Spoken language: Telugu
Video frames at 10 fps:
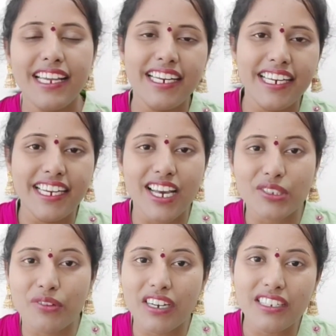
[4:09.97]
ఈ
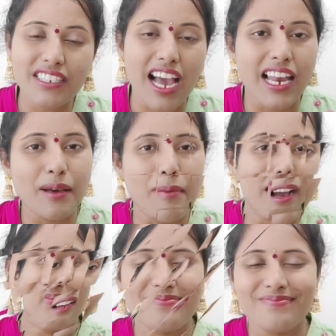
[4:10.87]
డీటాక్స్ వాటర్ చాలా
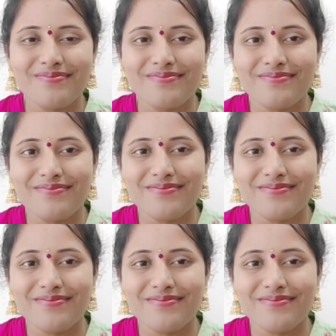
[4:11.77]
బాగా యూజ్ అవుతుంది